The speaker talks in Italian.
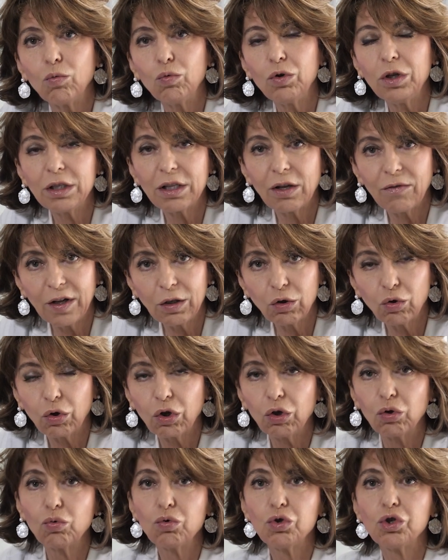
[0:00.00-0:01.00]
un
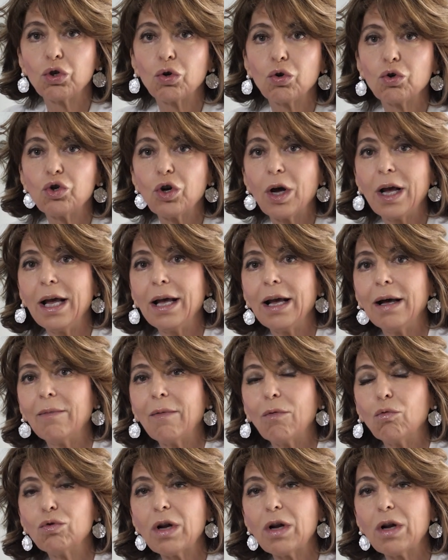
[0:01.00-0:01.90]
intervento chirurgico, cioè